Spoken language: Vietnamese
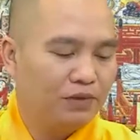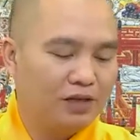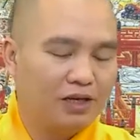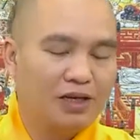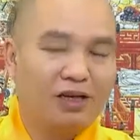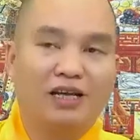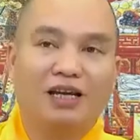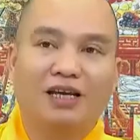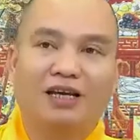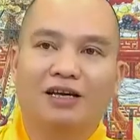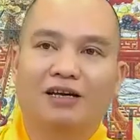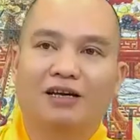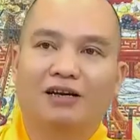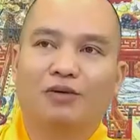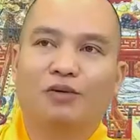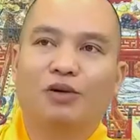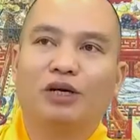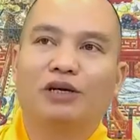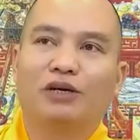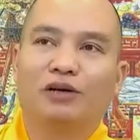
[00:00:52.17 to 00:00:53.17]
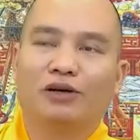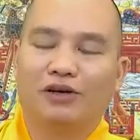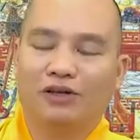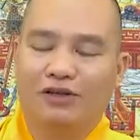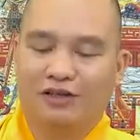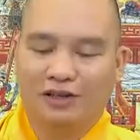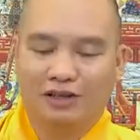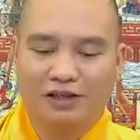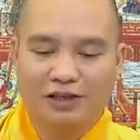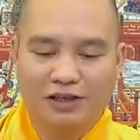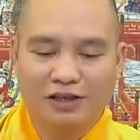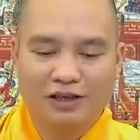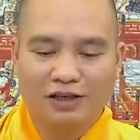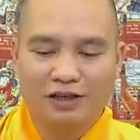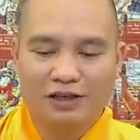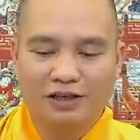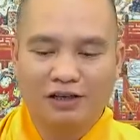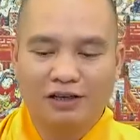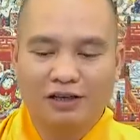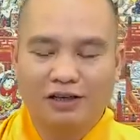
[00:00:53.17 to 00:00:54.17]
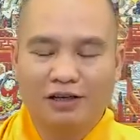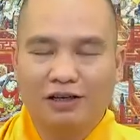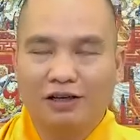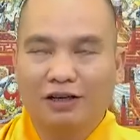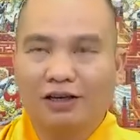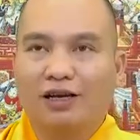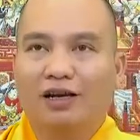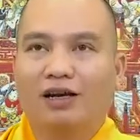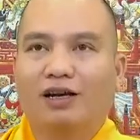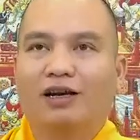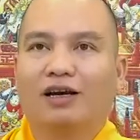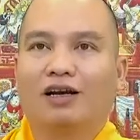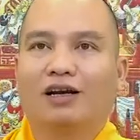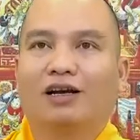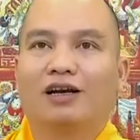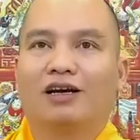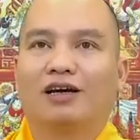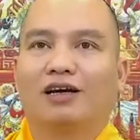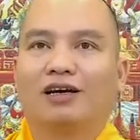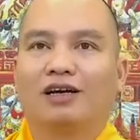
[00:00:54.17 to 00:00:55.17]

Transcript: cái này nguy rồi à